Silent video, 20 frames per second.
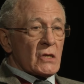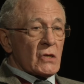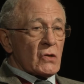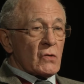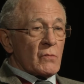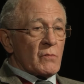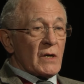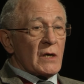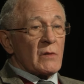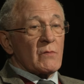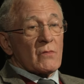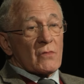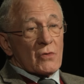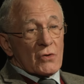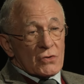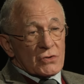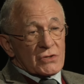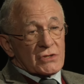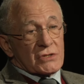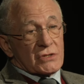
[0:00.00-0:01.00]
euh,
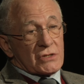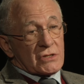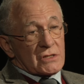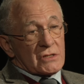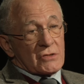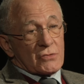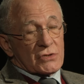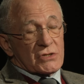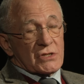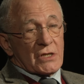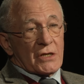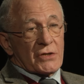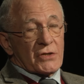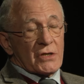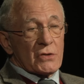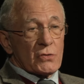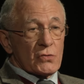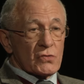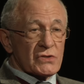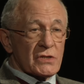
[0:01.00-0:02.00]
même si
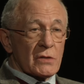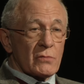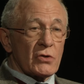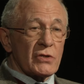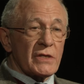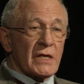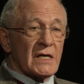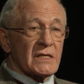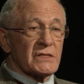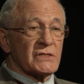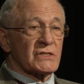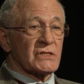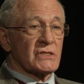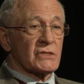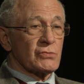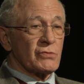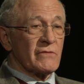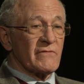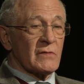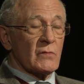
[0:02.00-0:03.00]
certains nous en
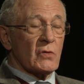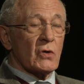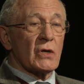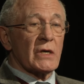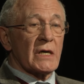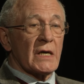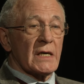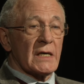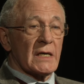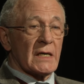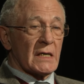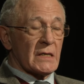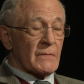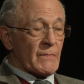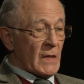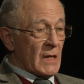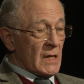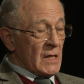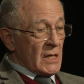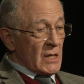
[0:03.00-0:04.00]
menacent, suivez mon
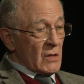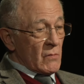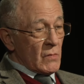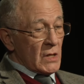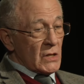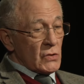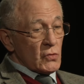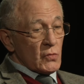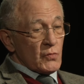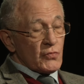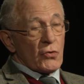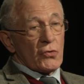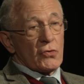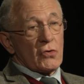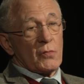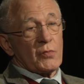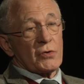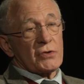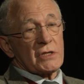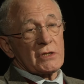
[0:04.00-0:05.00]
regard. Mais nous
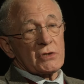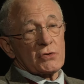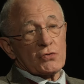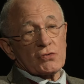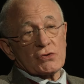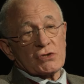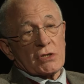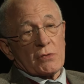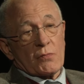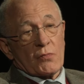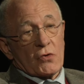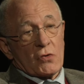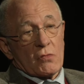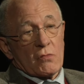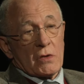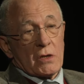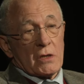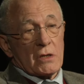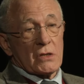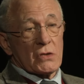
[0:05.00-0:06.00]
pourrions peut-être tout
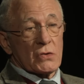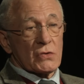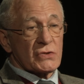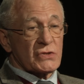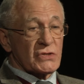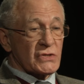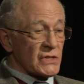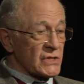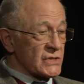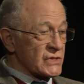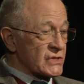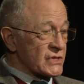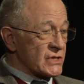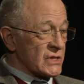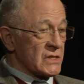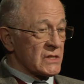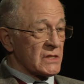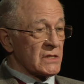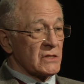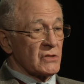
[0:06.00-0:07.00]
simplement euh,
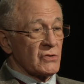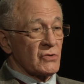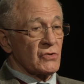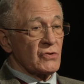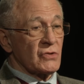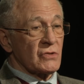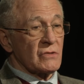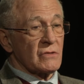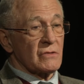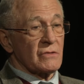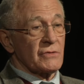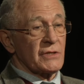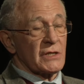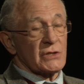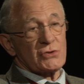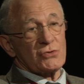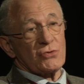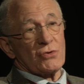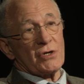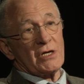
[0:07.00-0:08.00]
cesser
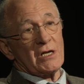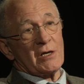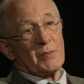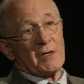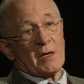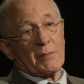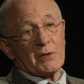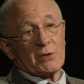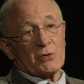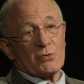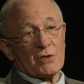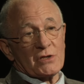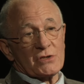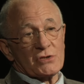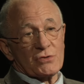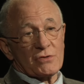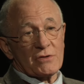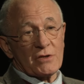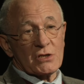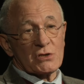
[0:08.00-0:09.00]
d'assurer la
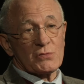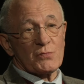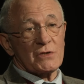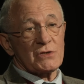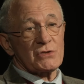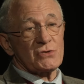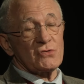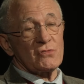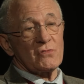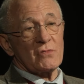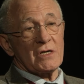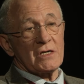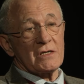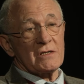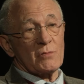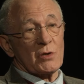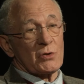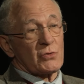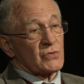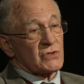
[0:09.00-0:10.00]
perpétuation de l'espèce
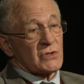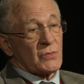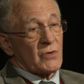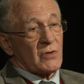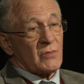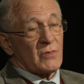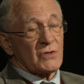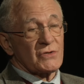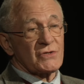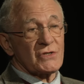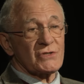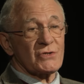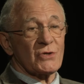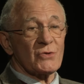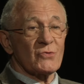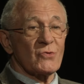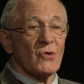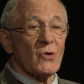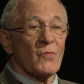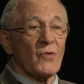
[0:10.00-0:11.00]
humaine, bah, tout simplement en
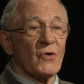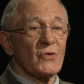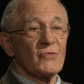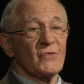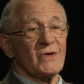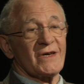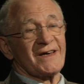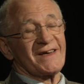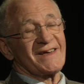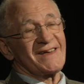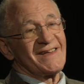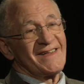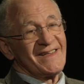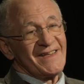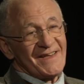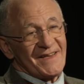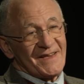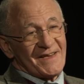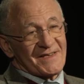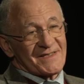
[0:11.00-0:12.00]
cessant de nous reproduire.
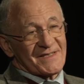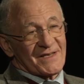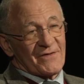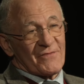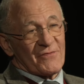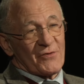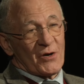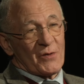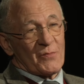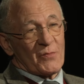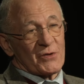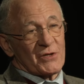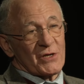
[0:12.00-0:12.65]
Ça ferait